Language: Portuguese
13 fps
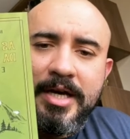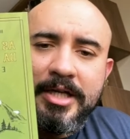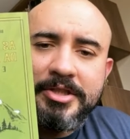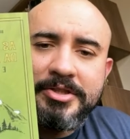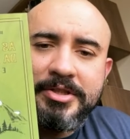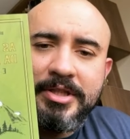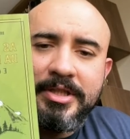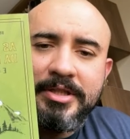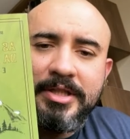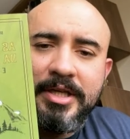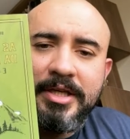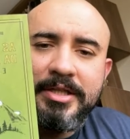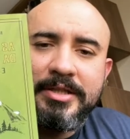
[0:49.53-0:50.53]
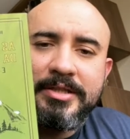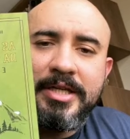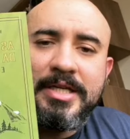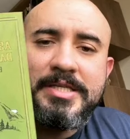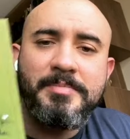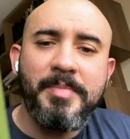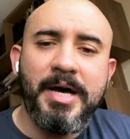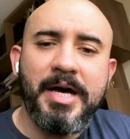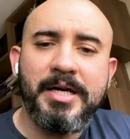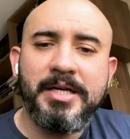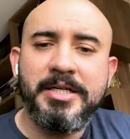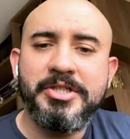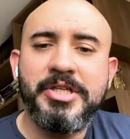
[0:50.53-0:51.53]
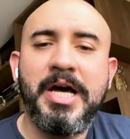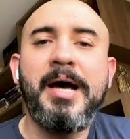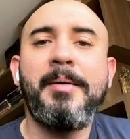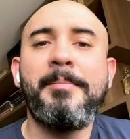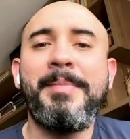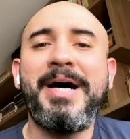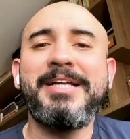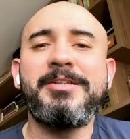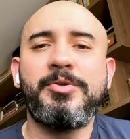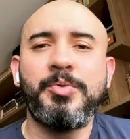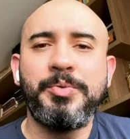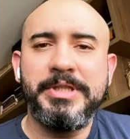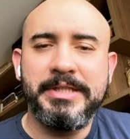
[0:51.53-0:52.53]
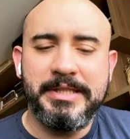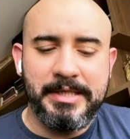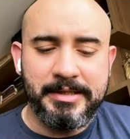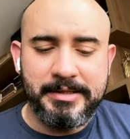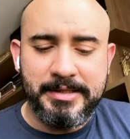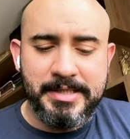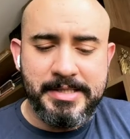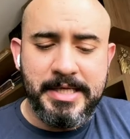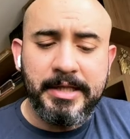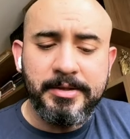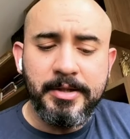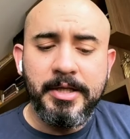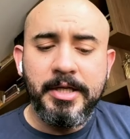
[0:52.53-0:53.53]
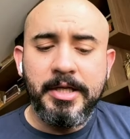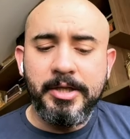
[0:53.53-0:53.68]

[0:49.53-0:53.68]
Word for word: as 33 marcas da maturidade, tá certo?